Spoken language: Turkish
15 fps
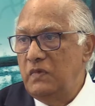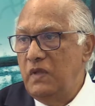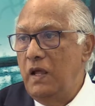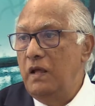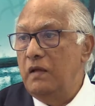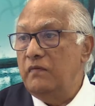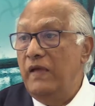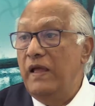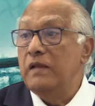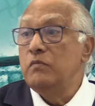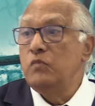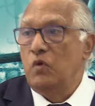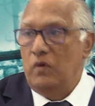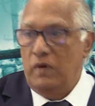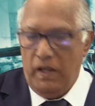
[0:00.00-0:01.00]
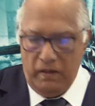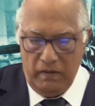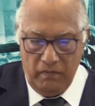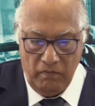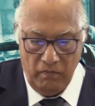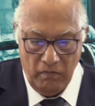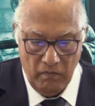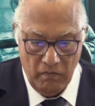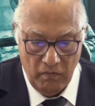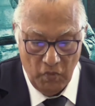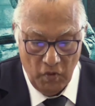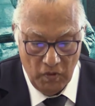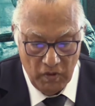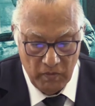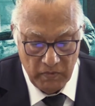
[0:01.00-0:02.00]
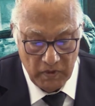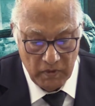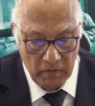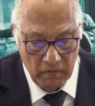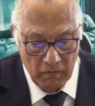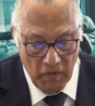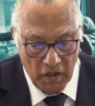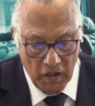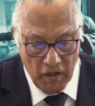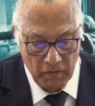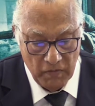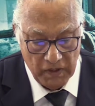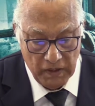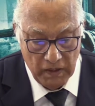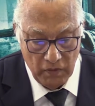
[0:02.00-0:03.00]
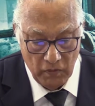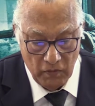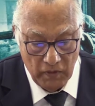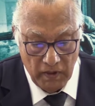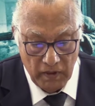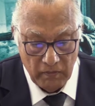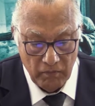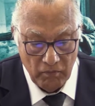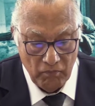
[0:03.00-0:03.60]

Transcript: değer vermiyorlar böyle bir makama geliyorlar.